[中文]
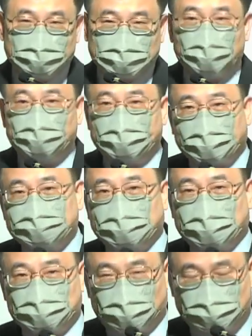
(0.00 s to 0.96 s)
当我们也看见
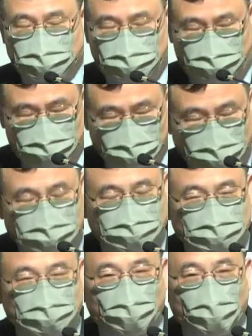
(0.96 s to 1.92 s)
很多人
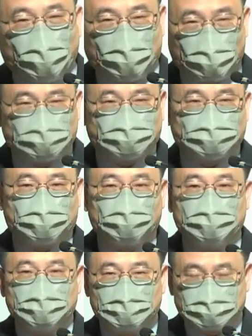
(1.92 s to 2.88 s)
是通过网络施工
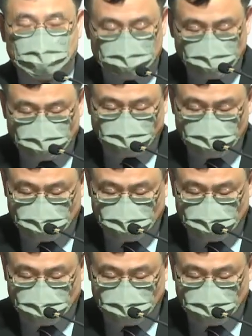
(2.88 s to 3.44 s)
认识耶